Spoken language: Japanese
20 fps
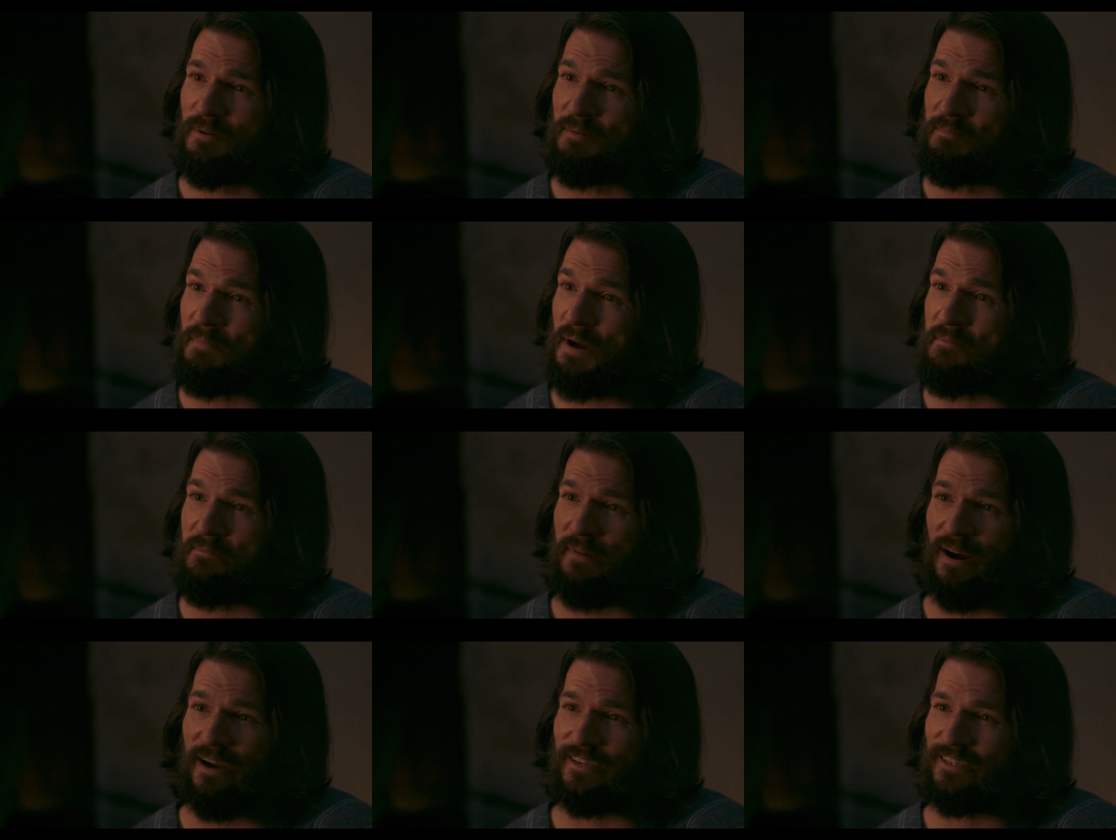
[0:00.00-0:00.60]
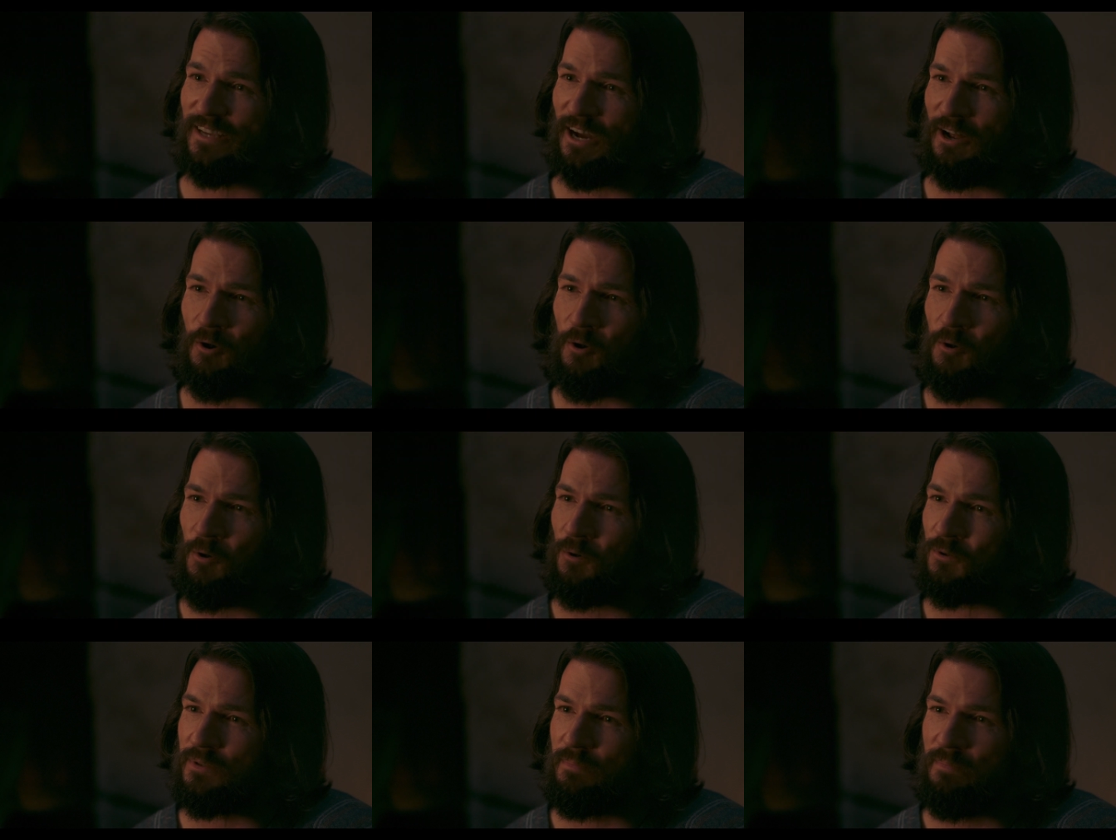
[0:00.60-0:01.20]
この思いが
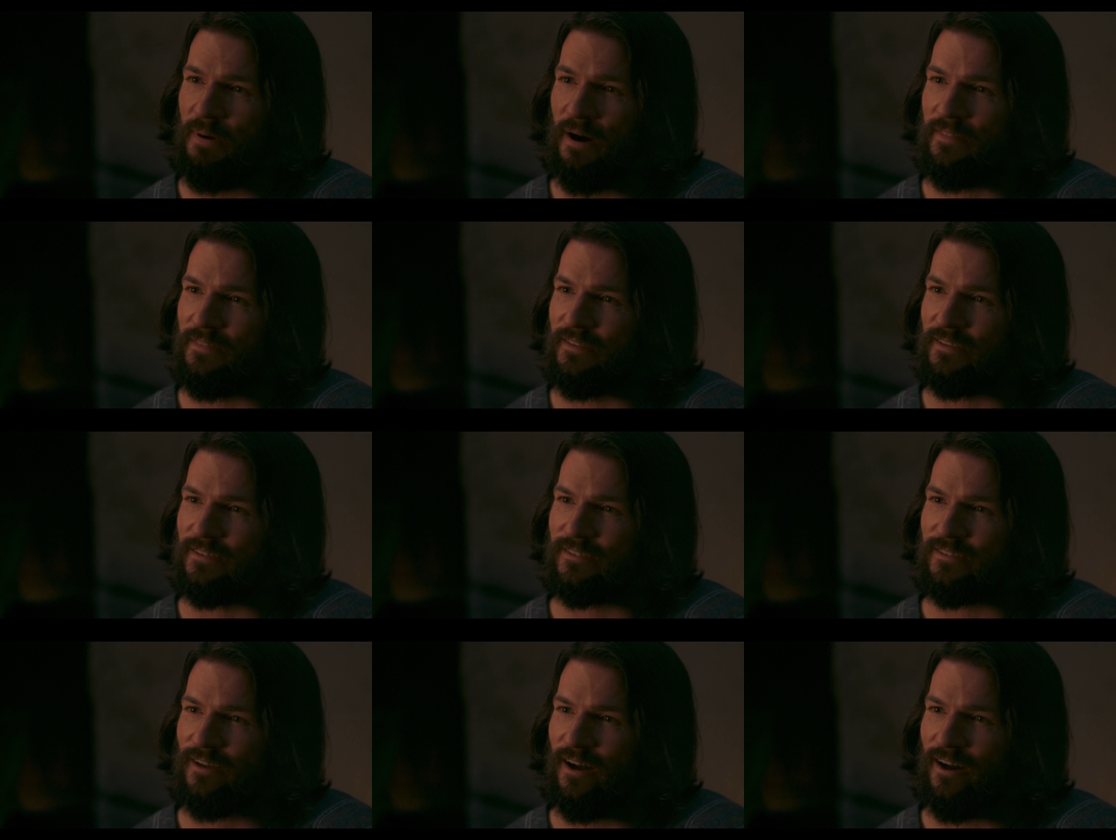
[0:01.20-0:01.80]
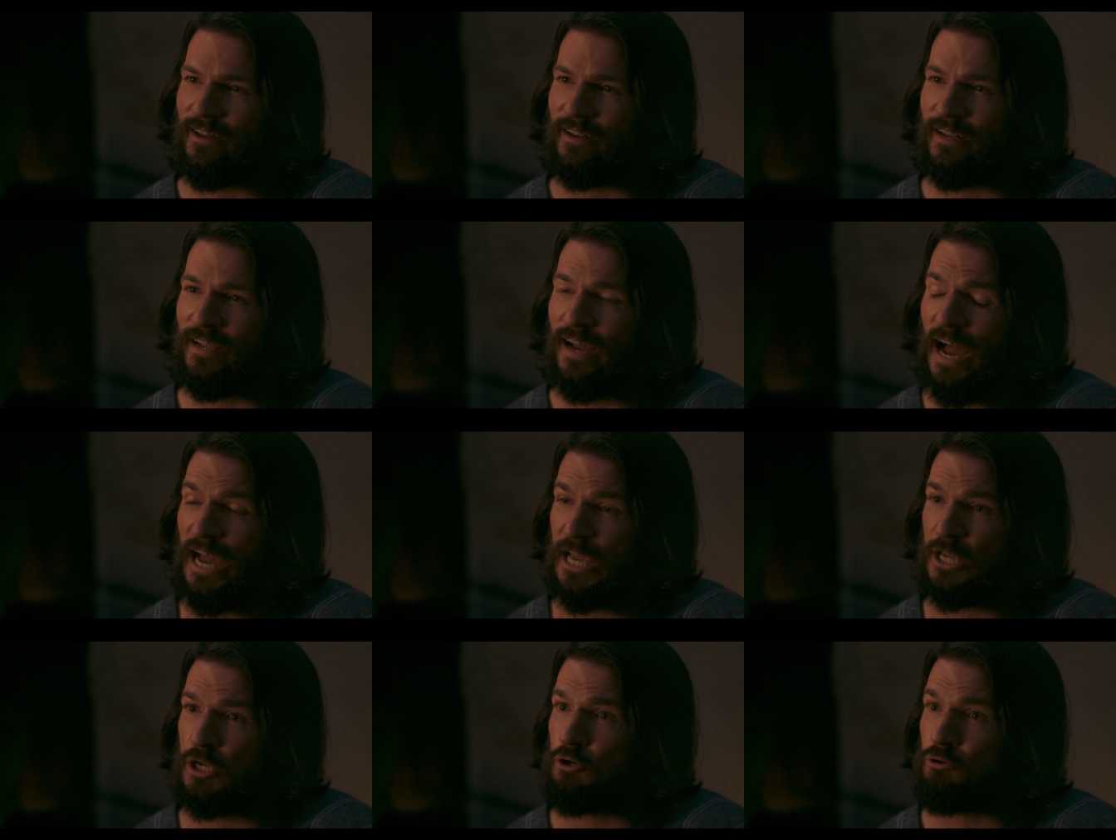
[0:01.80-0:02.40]
はっきり浮かんできた
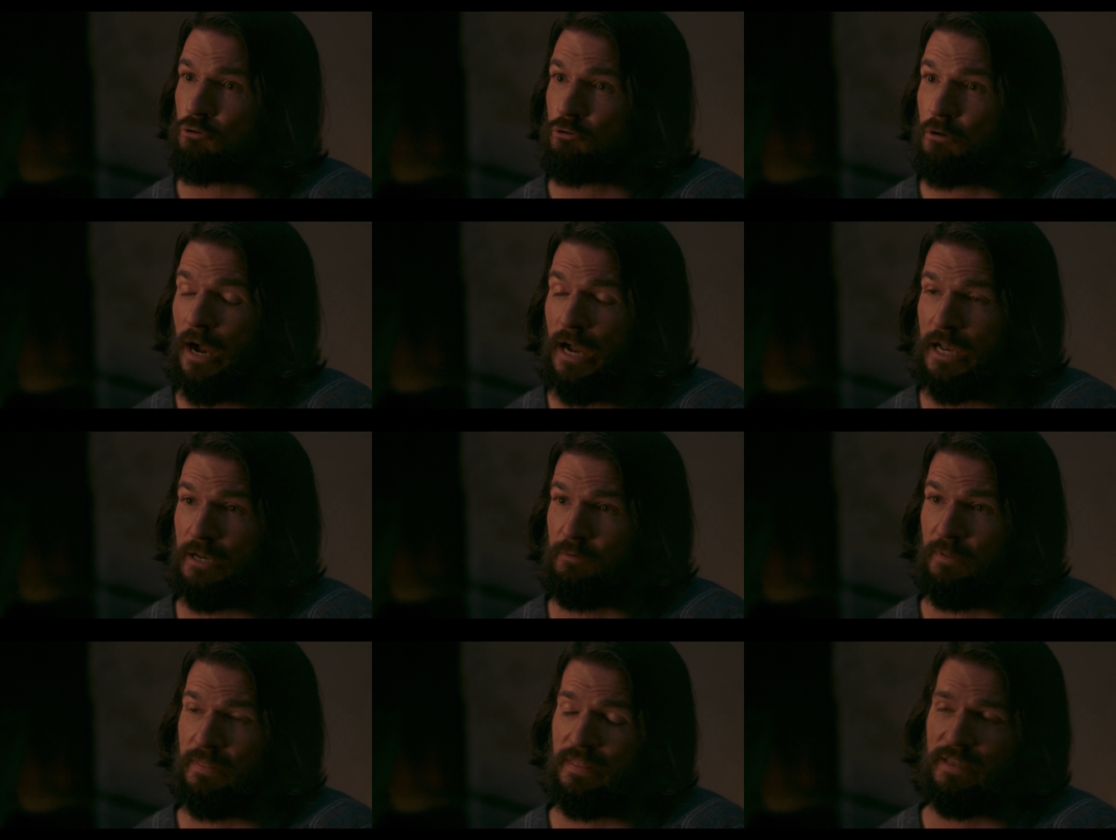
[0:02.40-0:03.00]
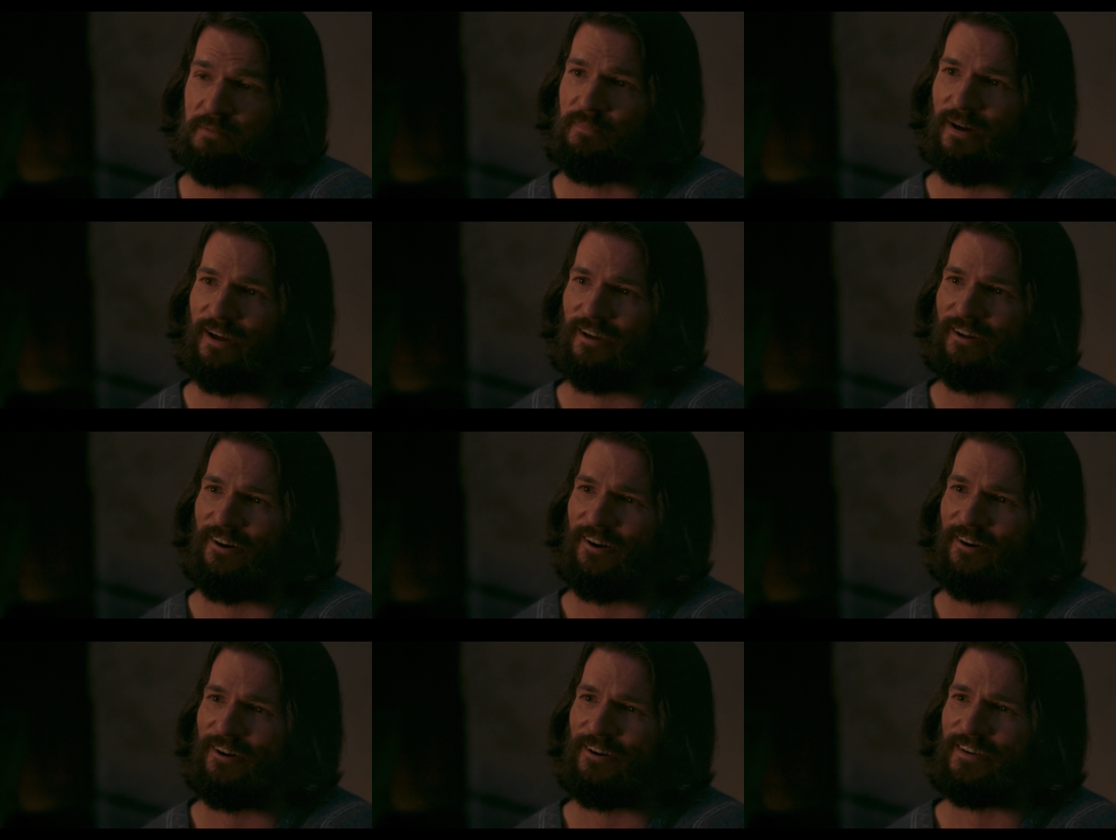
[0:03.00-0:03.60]
時私は心の
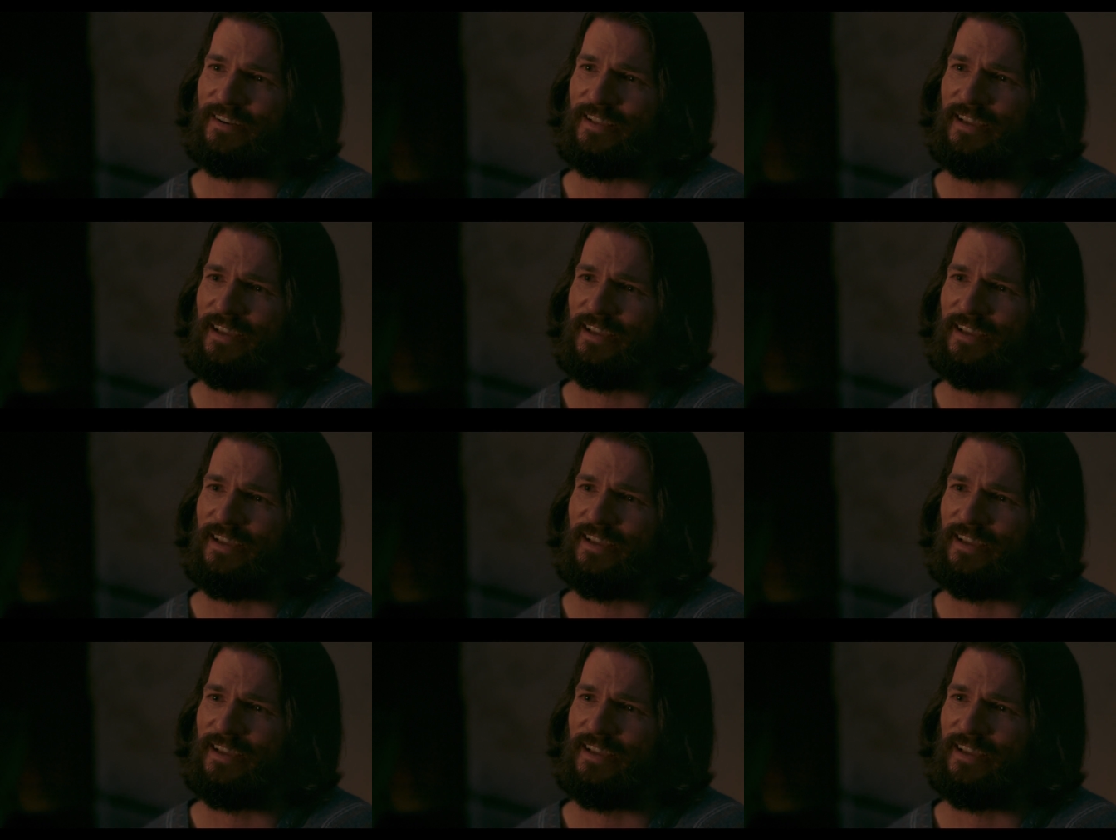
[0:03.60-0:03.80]
中で